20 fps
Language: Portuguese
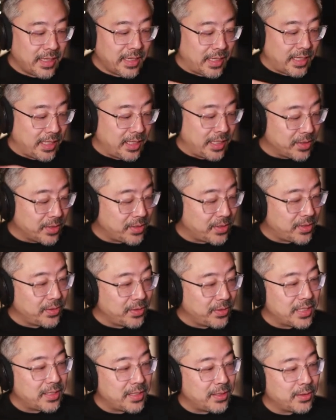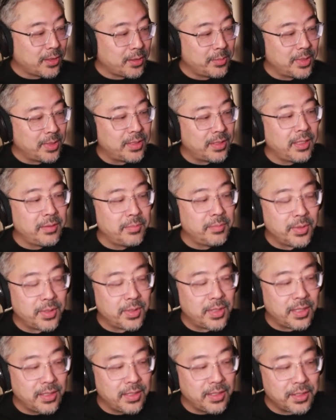Eu acho que esse nome tem
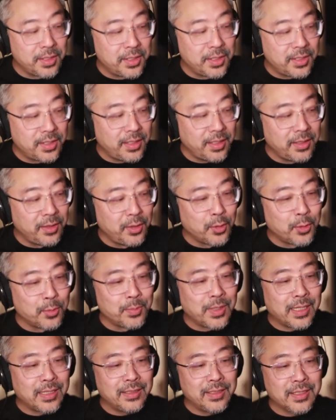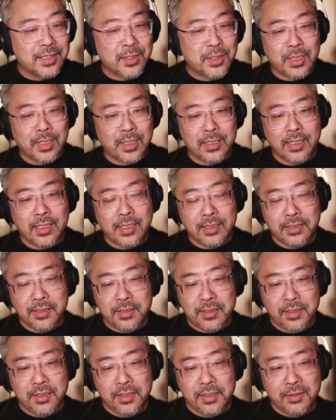porque a gente tem lombadas quadradas,
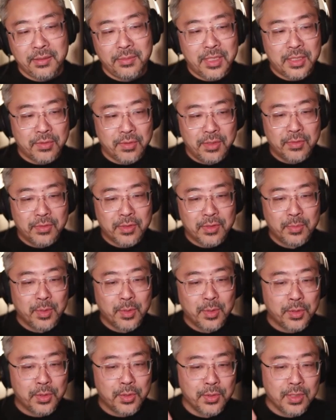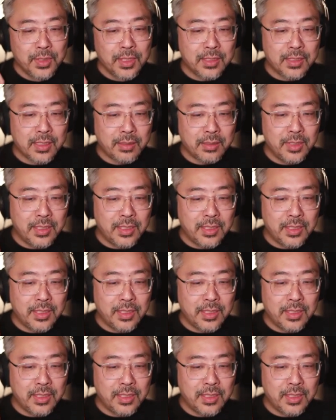que geralmente são livros brochura, sabe?